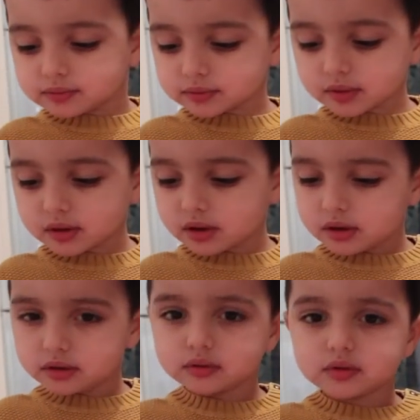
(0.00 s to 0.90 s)

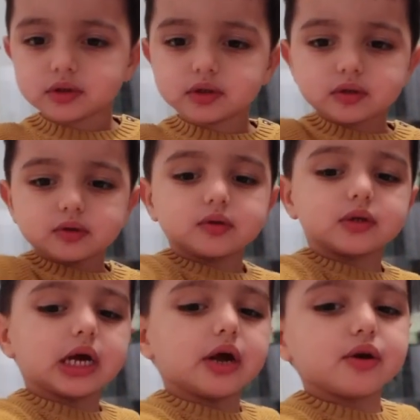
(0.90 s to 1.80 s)
Parfait.
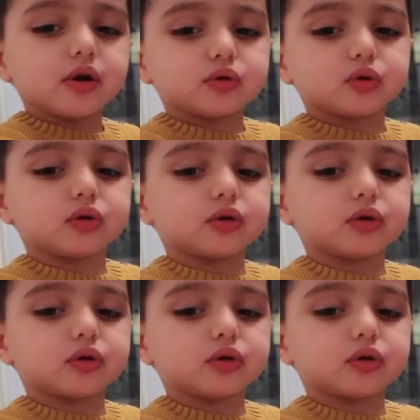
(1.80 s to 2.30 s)
Tiens. Il y en a autre